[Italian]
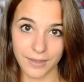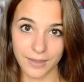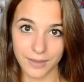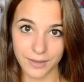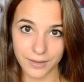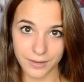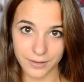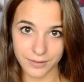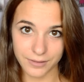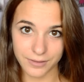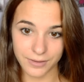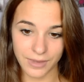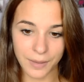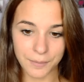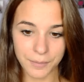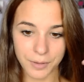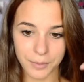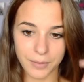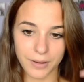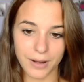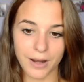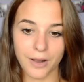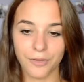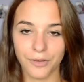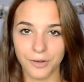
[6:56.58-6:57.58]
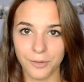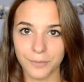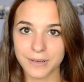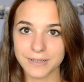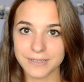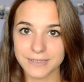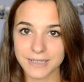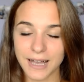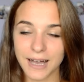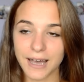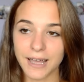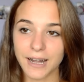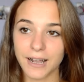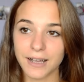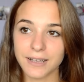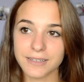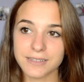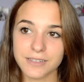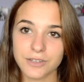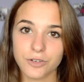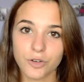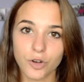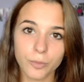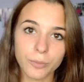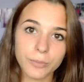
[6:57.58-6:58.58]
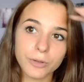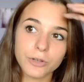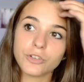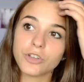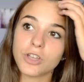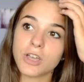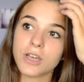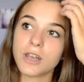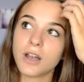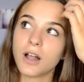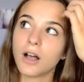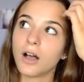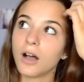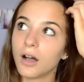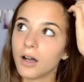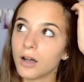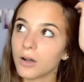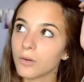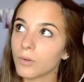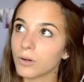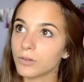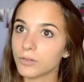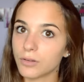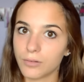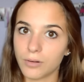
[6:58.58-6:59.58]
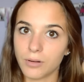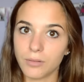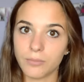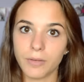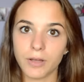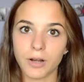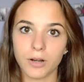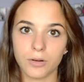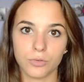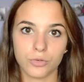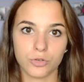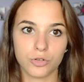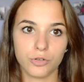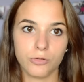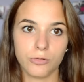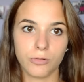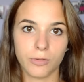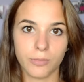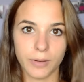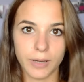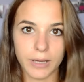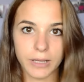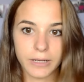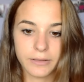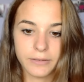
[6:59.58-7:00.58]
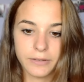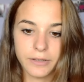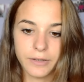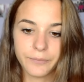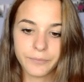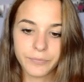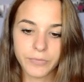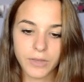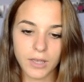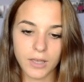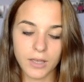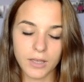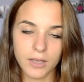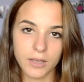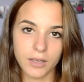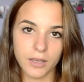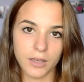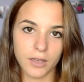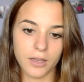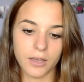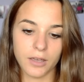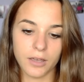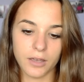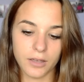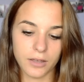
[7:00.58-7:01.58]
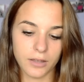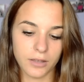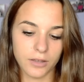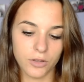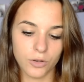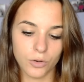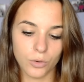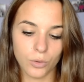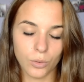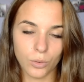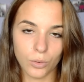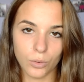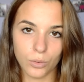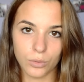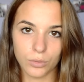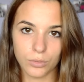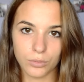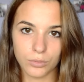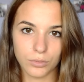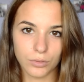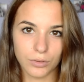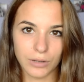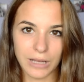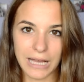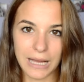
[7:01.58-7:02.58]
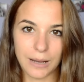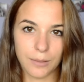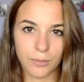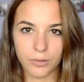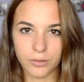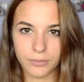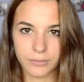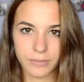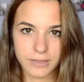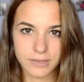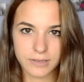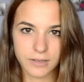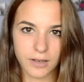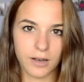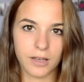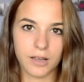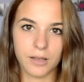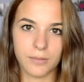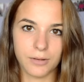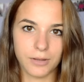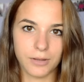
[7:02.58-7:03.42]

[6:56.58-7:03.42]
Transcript: E sempre parlando di mascara, siccome c'era quando ero al mare lo schiuma party e io amo il mascara,